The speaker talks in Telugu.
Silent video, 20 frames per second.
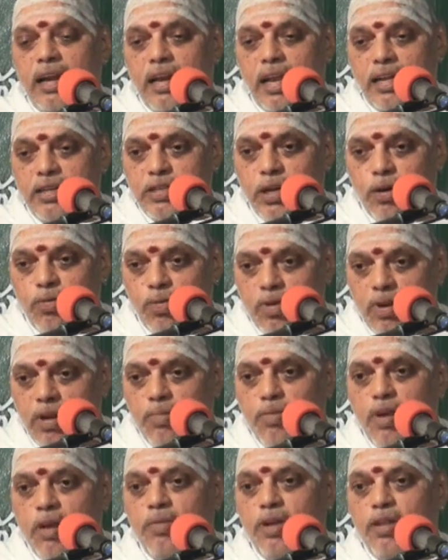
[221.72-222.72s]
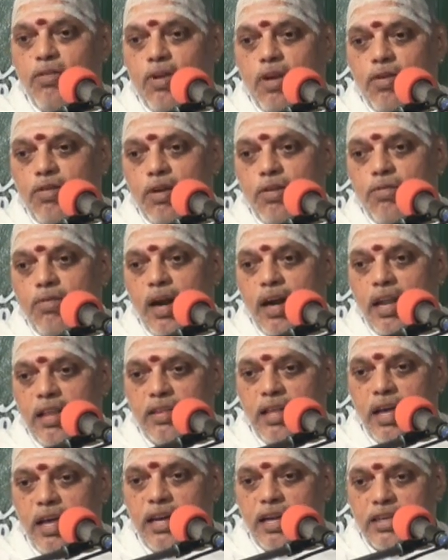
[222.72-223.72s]
లక్ష గుర్రముల మీద ఉన్నటువంటి
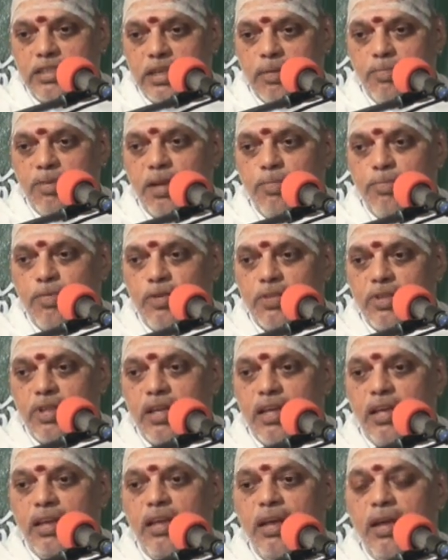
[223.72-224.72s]
వాళ్ళంతా నష్టమైపోతే